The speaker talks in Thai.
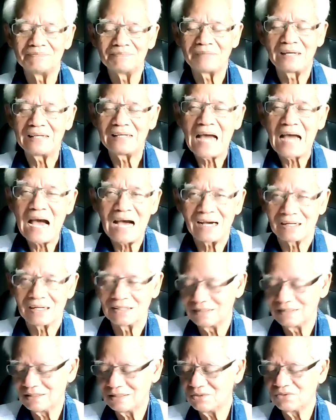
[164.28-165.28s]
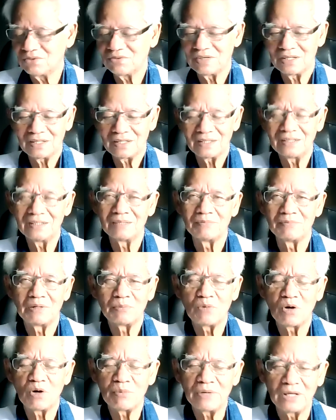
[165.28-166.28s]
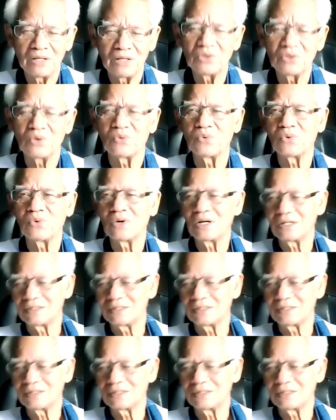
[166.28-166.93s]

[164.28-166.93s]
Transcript: ไปยากไม่รู้ไว้คลื่นมันมองไม่เห็นตัว